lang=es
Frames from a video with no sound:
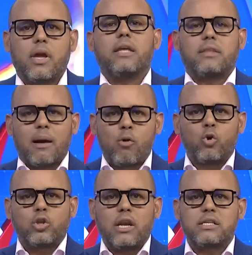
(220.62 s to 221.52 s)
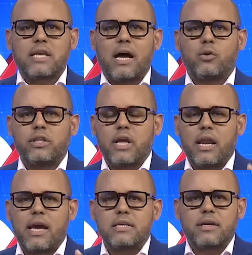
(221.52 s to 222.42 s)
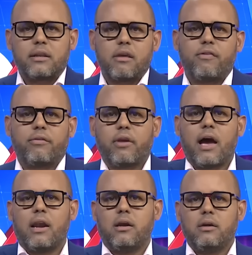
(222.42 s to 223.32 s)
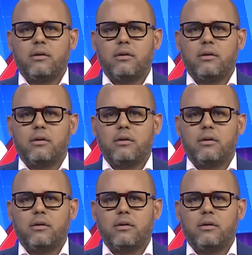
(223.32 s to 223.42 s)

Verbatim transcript: que estamos utilizando inteligencia artificial